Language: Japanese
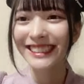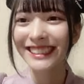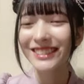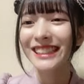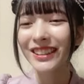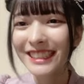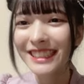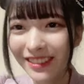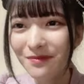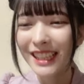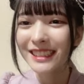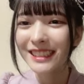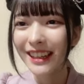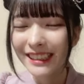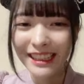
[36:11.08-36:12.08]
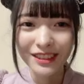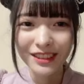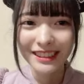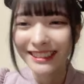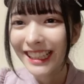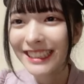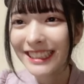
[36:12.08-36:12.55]
まだ話したいの
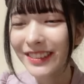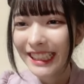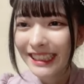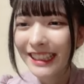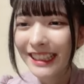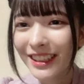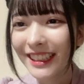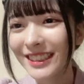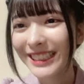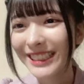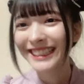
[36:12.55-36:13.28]
であの